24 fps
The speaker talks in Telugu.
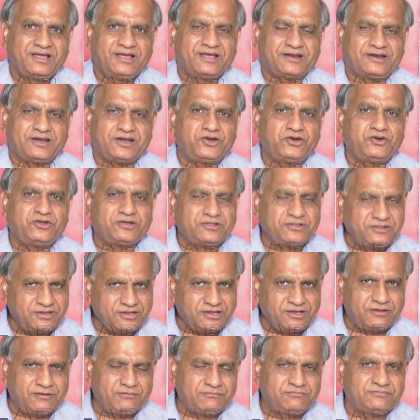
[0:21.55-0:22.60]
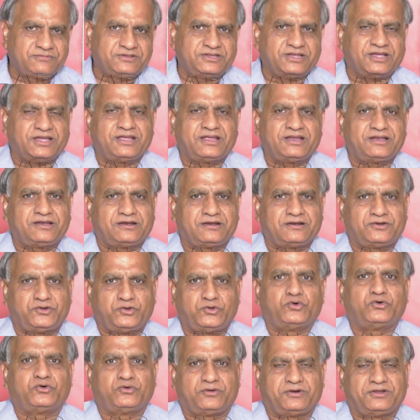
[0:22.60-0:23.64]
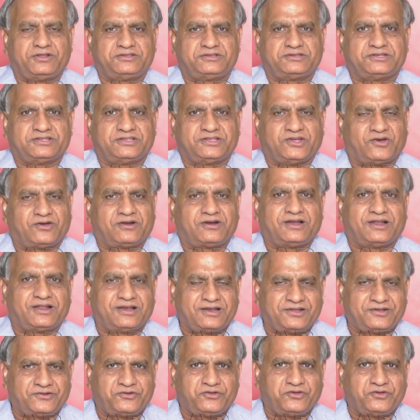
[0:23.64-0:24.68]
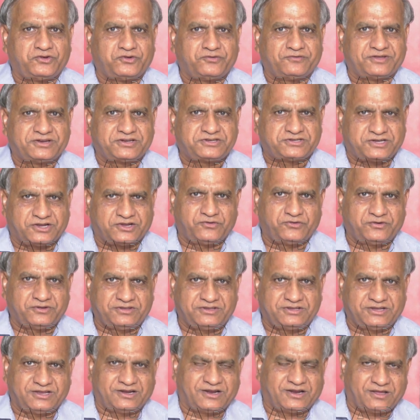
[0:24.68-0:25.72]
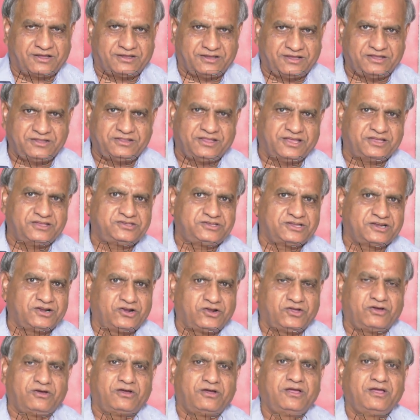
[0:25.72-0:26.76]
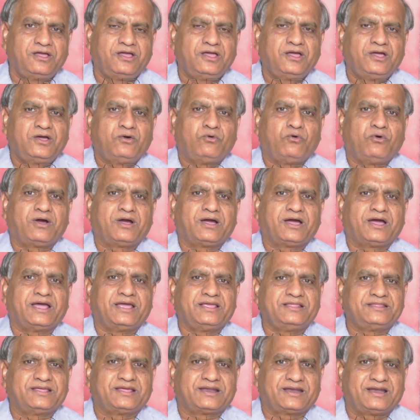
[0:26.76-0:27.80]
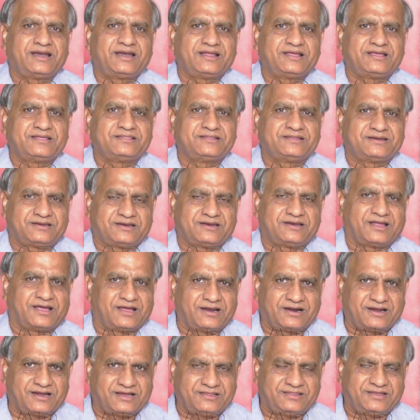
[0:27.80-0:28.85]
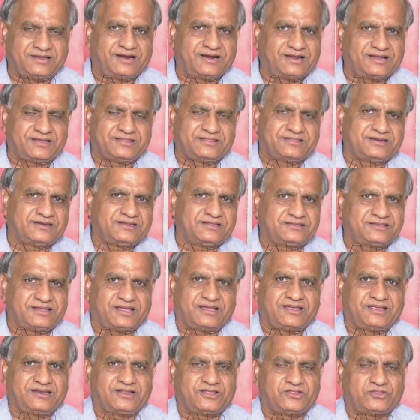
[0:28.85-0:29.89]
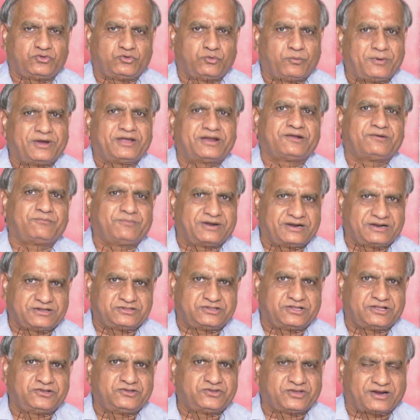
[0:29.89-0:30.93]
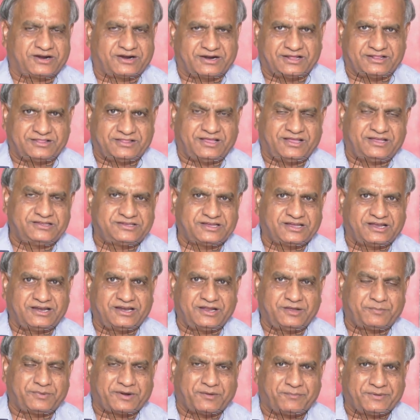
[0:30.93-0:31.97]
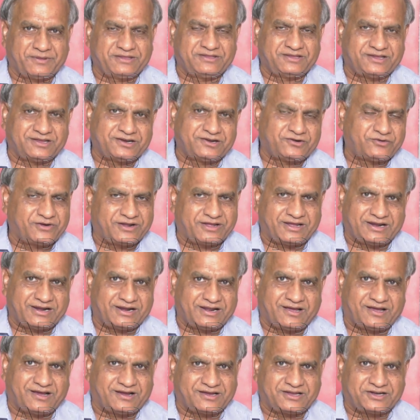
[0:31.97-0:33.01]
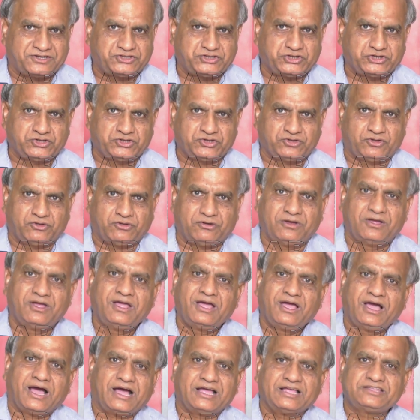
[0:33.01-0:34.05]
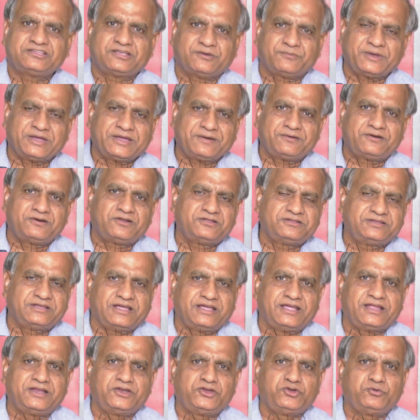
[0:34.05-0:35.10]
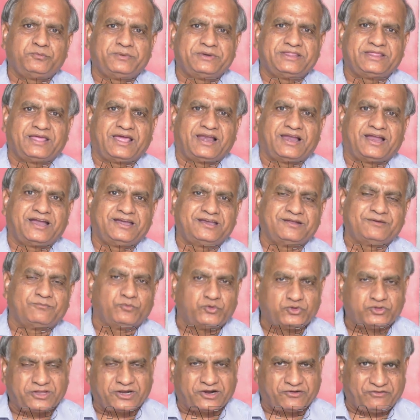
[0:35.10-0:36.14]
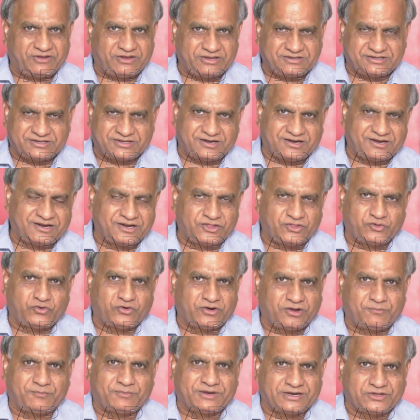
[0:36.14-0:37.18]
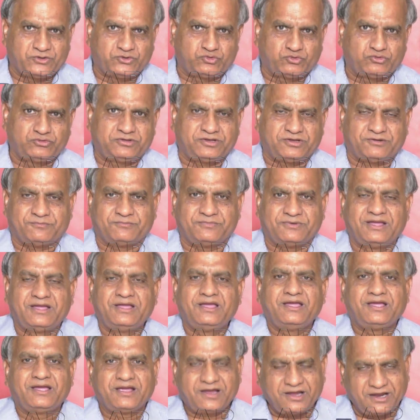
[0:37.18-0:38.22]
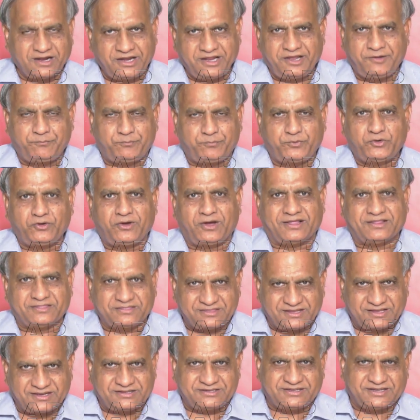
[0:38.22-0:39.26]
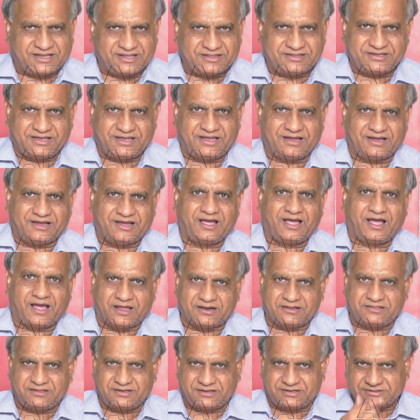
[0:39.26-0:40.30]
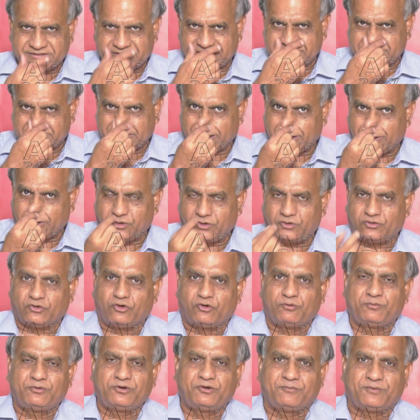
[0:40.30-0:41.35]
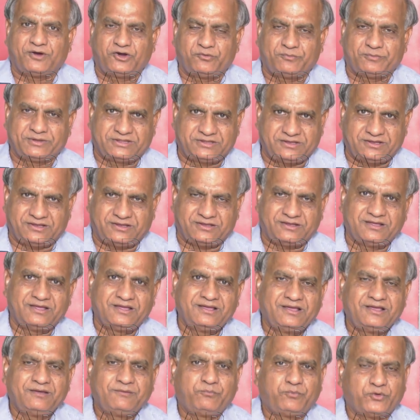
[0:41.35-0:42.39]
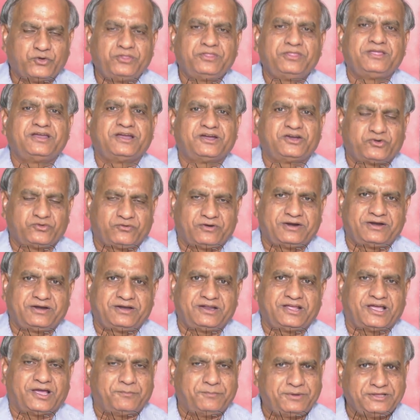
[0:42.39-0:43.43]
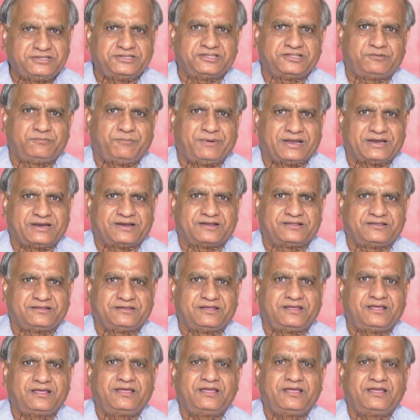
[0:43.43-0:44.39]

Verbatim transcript: రెండోది జేఎన్యు గురించి జవహర్లాల్ నెహ్రూ యూనివర్సిటీ గురించి ఈ దేశంలో ఒక ఐదారేళ్ల కిందట నాలుగైదేళ్ల కిందట చేగిన దుమారం మనకు తెలుసు అక్కడ దేశాన్ని ప్రపంచాన్ని కూడా ఎలా ఆకర్షించిందో ఆ సమయంలో జేఎన్యూ మీద ఎలాంటి ముద్ర వేశారన్నది కూడా మనం చూసాం కానీ ఇప్పుడు అంతర్జాతీయంగా ఆర్థిక శాస్త్రంలో నోబుల్ బహుమతి పొందినటువంటి అభిజిత్ బెనర్జీ